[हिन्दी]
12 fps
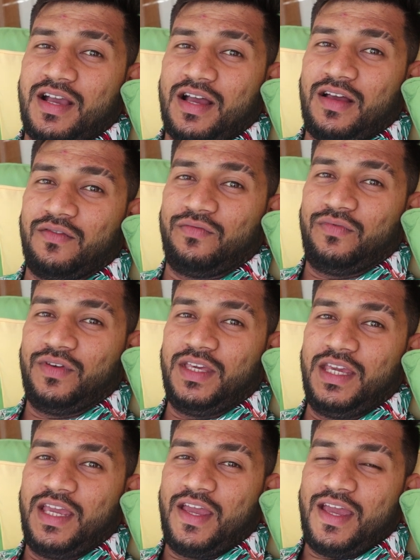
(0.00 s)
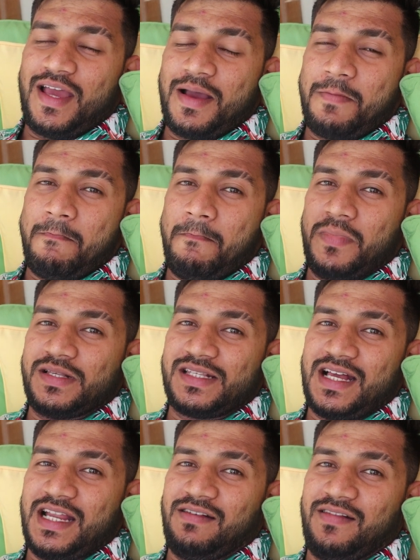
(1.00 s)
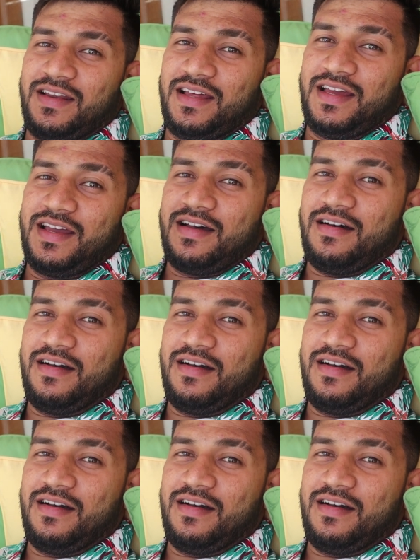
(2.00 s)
काफ़ी मज़ा आने वाला है